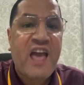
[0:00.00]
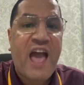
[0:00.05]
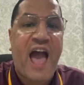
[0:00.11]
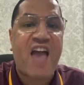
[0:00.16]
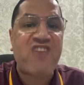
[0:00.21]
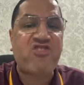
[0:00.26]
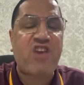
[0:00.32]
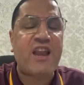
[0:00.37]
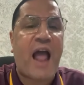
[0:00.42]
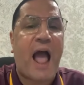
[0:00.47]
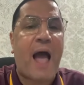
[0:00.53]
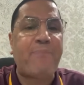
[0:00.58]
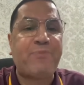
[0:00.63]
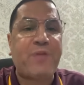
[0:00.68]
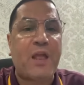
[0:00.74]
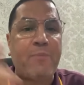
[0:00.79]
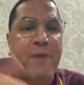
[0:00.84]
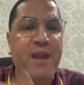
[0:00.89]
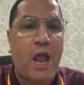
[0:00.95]
عشان عبد
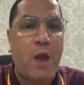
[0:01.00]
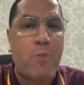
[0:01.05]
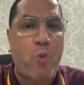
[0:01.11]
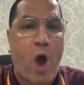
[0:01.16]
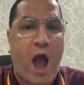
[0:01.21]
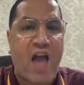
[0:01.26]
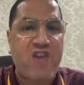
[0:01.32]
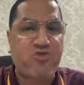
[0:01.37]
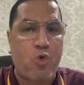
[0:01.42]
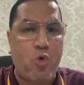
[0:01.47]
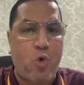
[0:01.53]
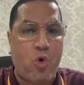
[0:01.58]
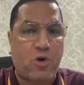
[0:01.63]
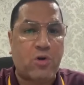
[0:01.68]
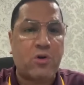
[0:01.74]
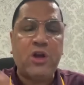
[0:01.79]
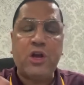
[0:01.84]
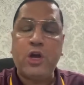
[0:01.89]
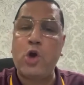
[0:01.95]
المنعم
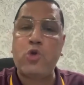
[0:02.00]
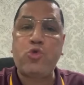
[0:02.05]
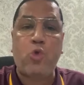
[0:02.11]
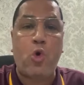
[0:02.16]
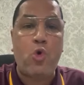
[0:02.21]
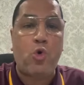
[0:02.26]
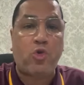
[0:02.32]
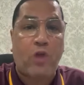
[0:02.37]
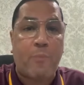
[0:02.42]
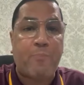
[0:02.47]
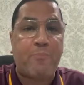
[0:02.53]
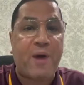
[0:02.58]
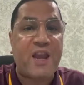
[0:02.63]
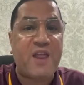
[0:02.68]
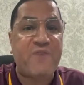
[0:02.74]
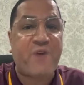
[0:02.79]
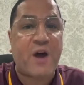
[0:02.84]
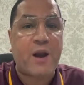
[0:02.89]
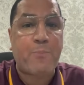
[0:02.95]
وعاشور تقول له طب ما
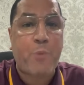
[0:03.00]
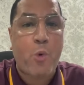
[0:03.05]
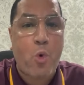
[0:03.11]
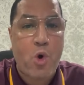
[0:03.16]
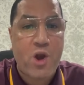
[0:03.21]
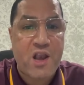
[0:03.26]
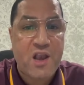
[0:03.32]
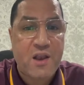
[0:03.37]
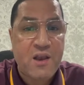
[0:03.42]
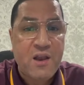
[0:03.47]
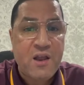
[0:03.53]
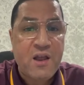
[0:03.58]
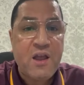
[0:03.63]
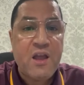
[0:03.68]
ليفربول